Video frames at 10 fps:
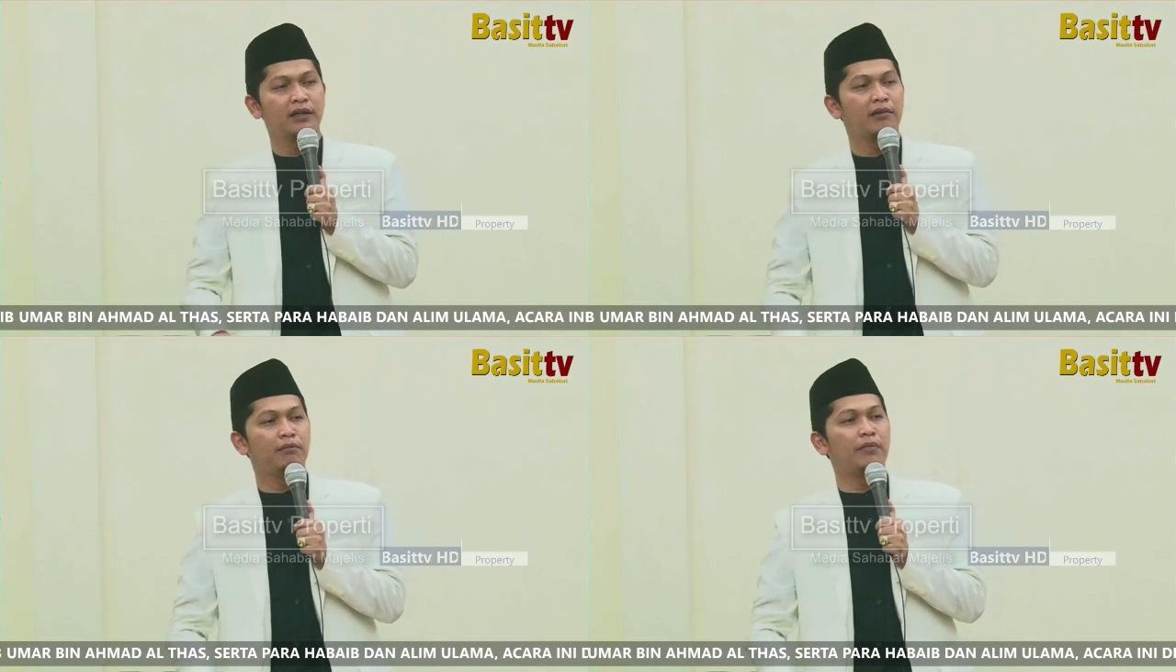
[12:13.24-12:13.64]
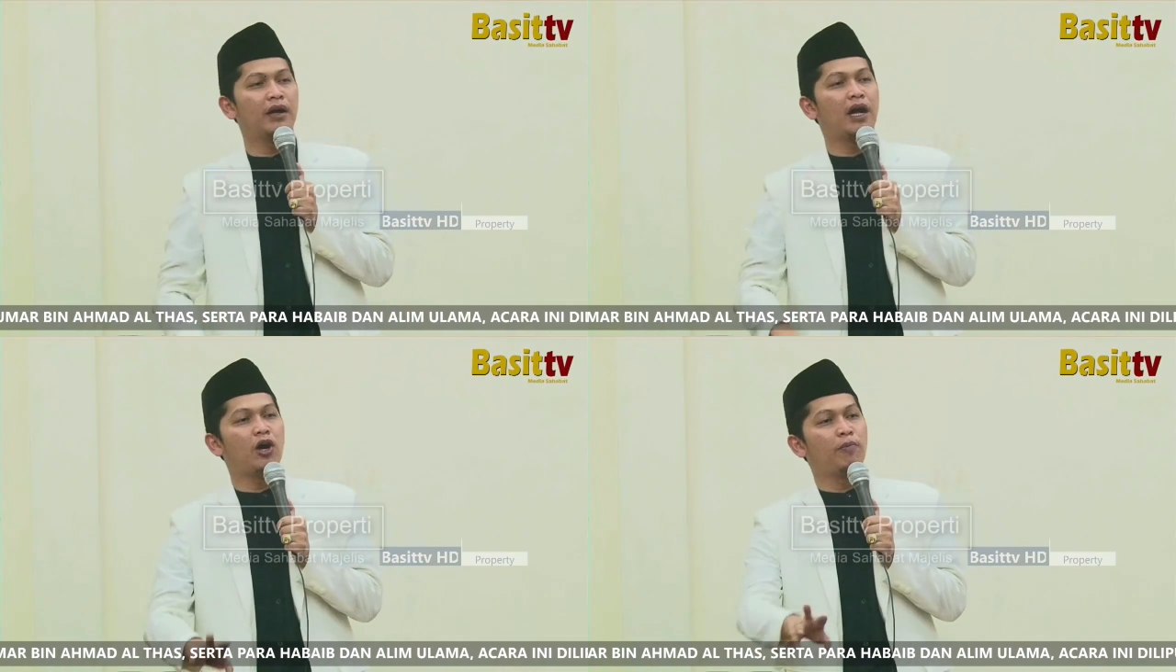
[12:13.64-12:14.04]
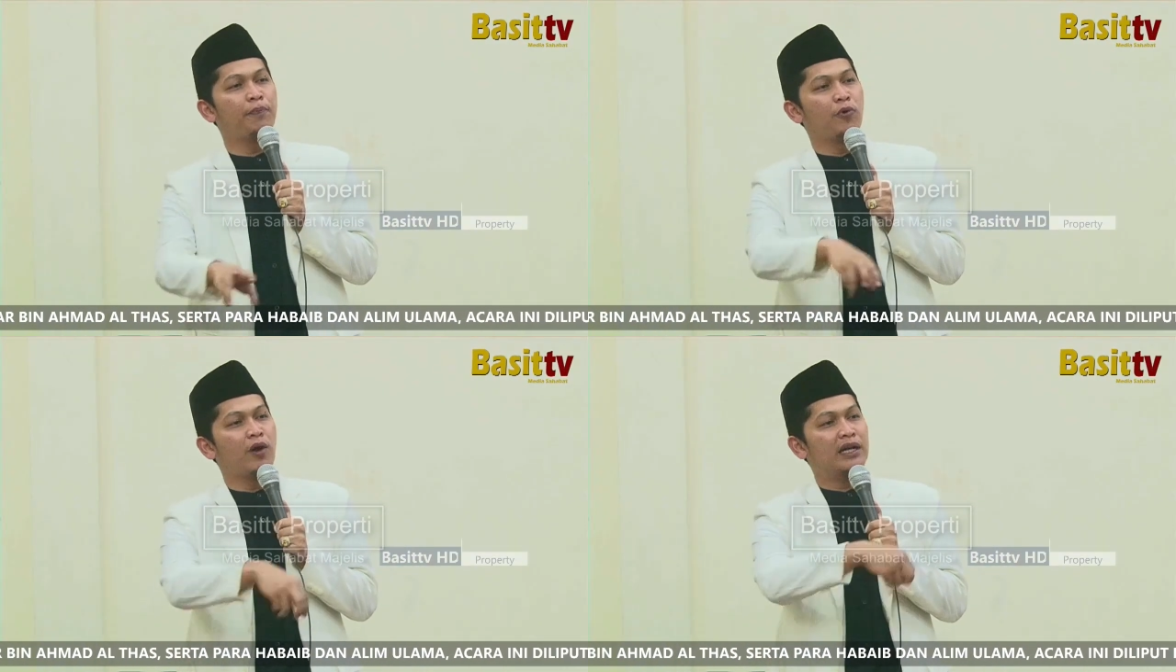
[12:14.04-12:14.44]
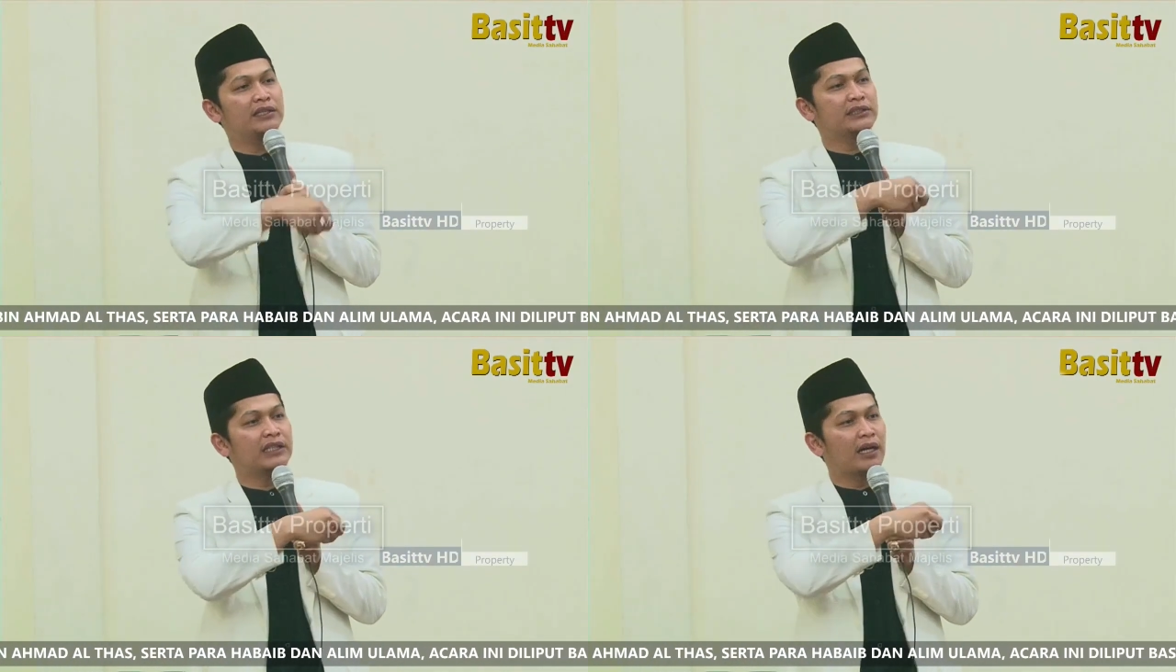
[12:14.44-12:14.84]
mau
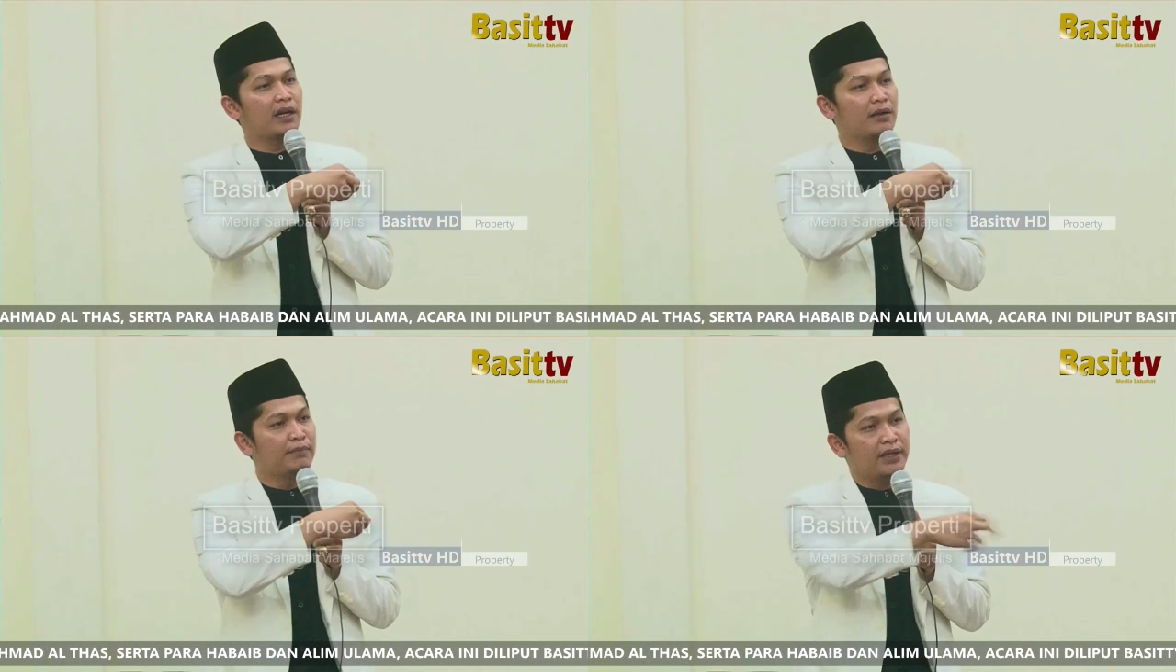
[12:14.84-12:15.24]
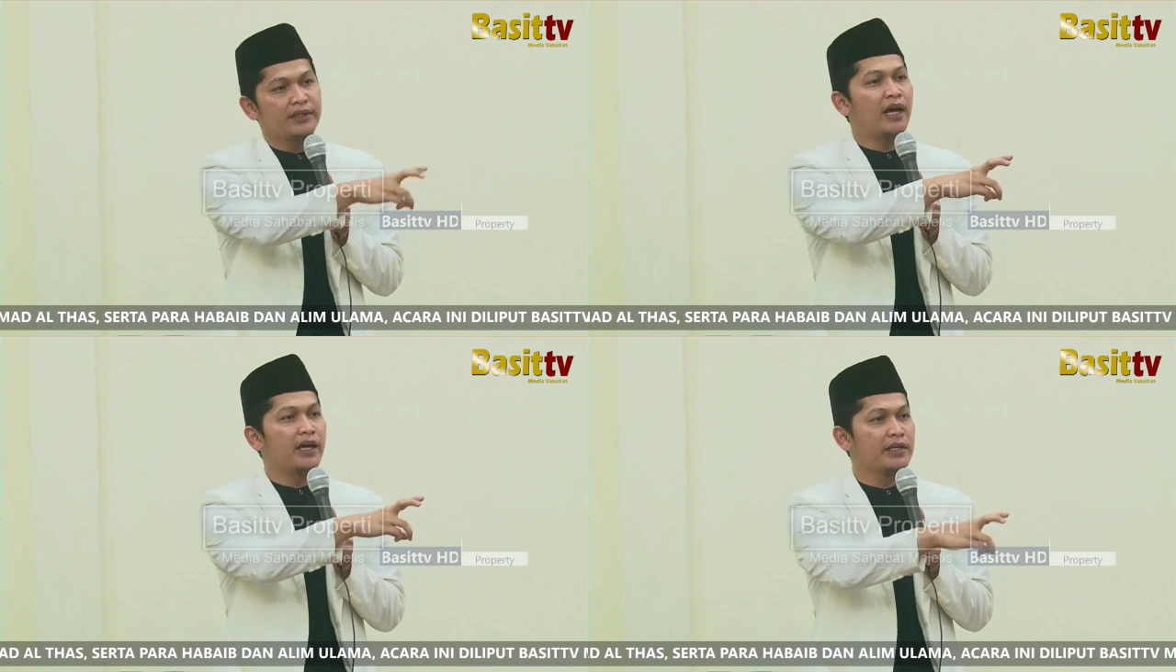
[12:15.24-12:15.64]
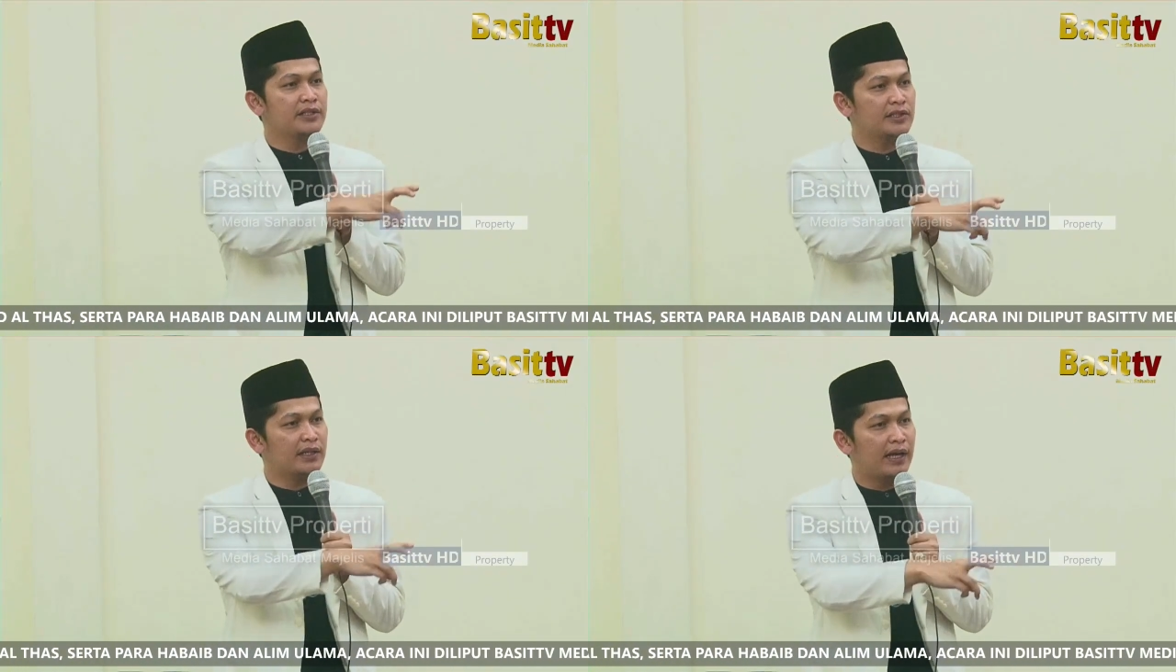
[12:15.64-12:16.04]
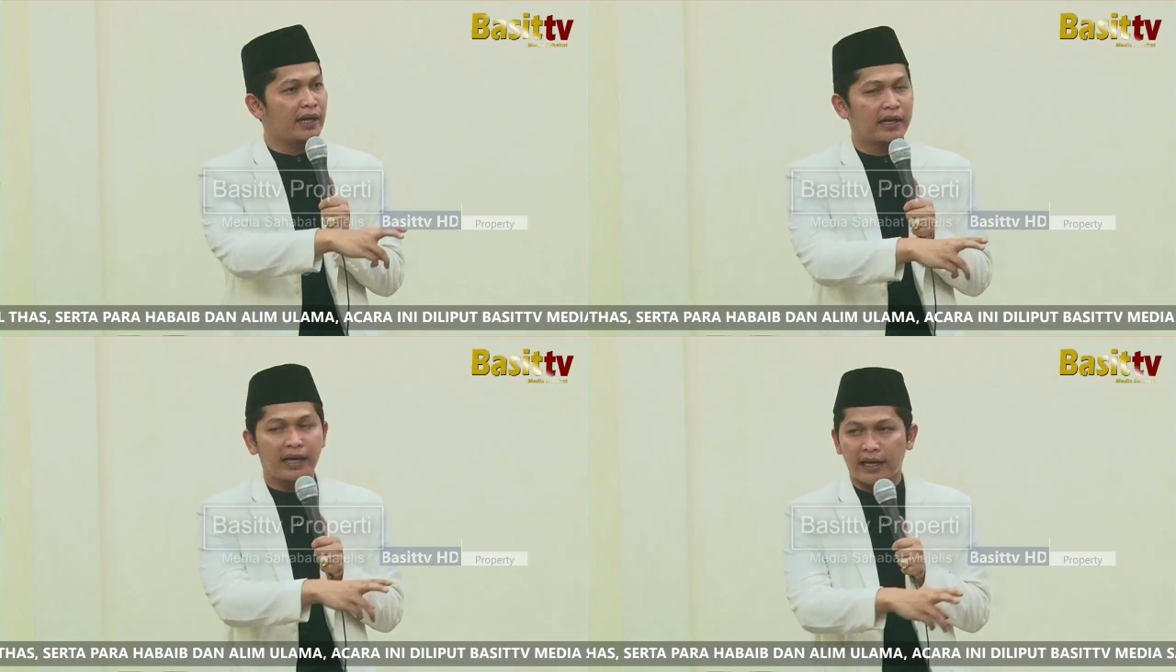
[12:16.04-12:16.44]
puasa Ramadan
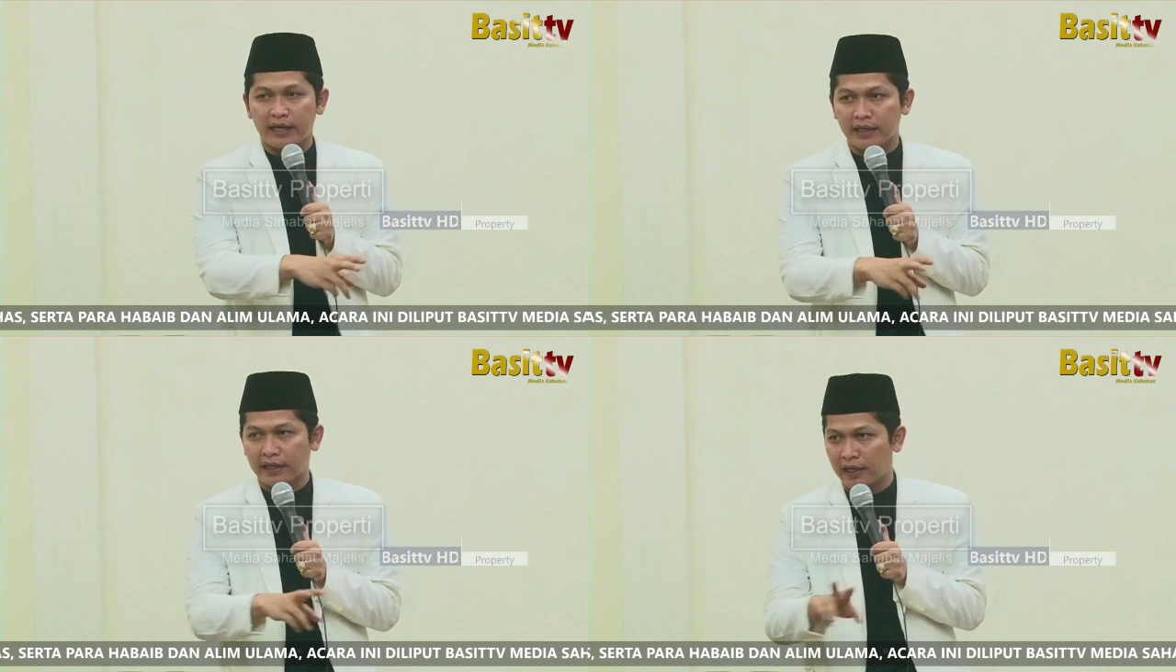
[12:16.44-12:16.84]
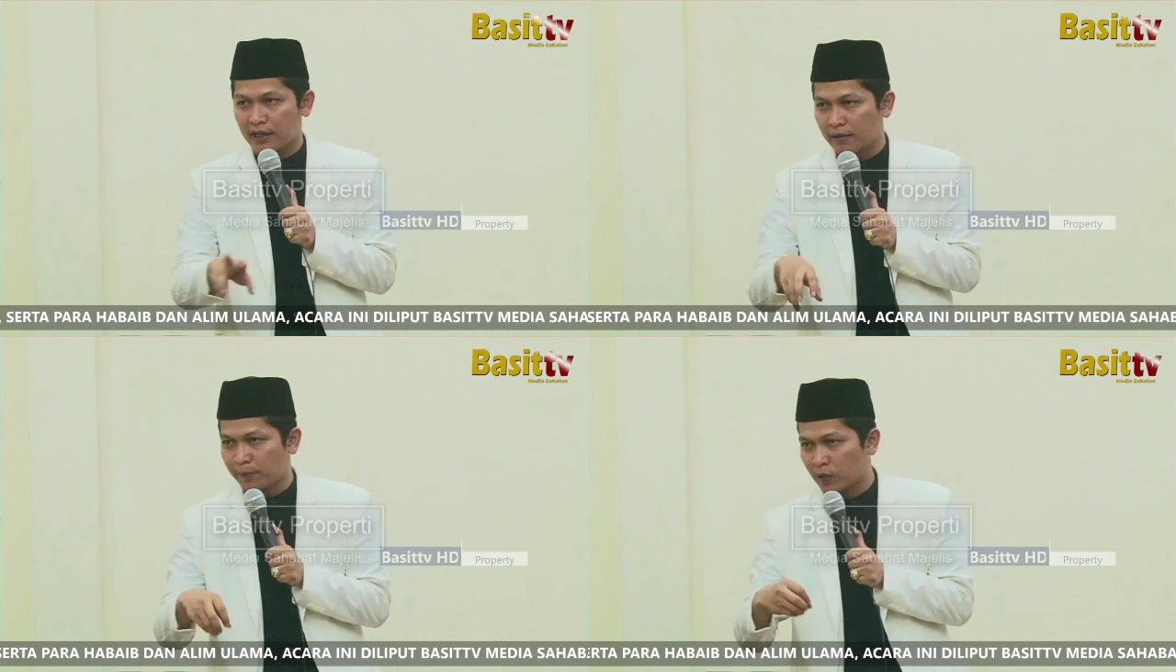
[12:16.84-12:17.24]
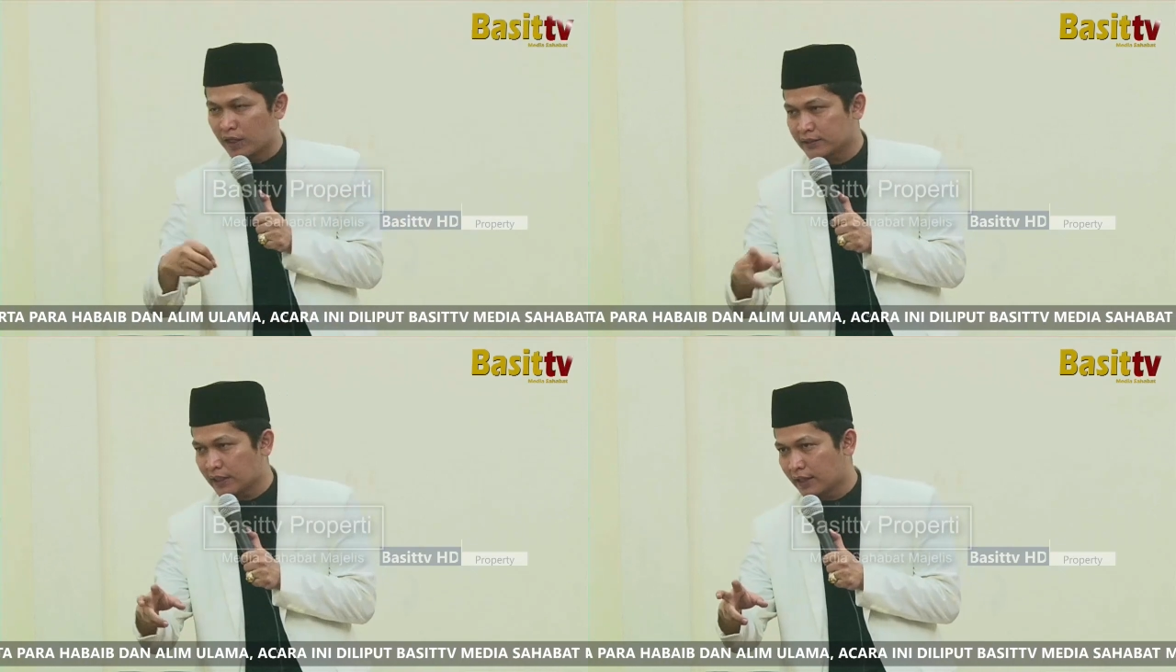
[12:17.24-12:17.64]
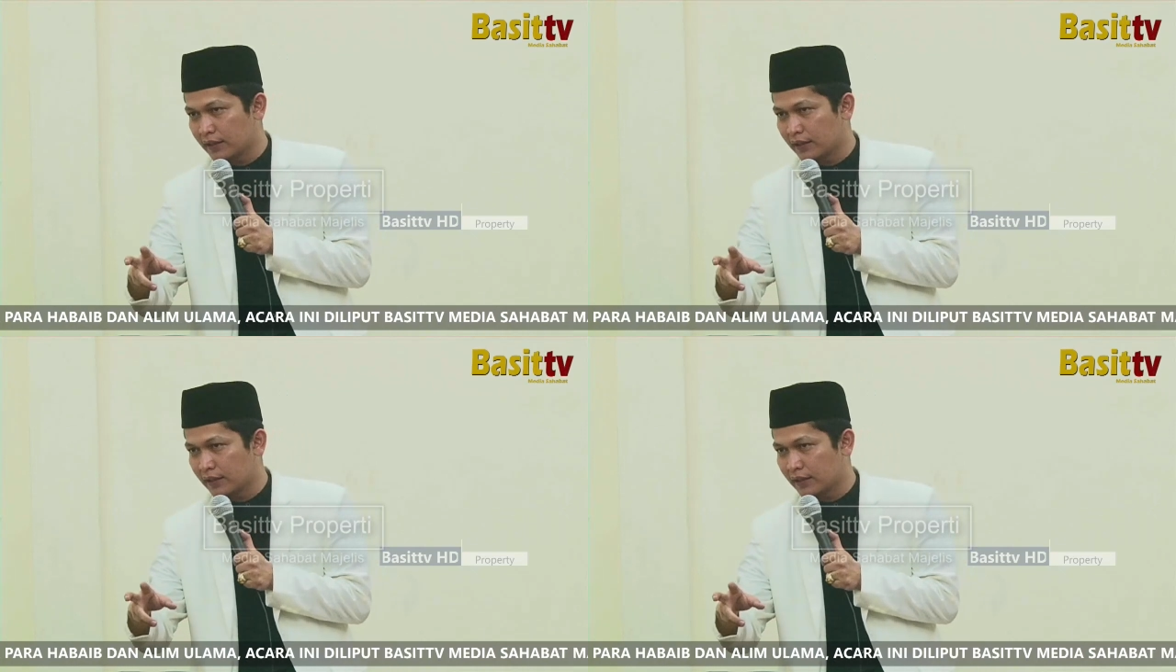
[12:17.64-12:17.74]
silahkan kagak puasa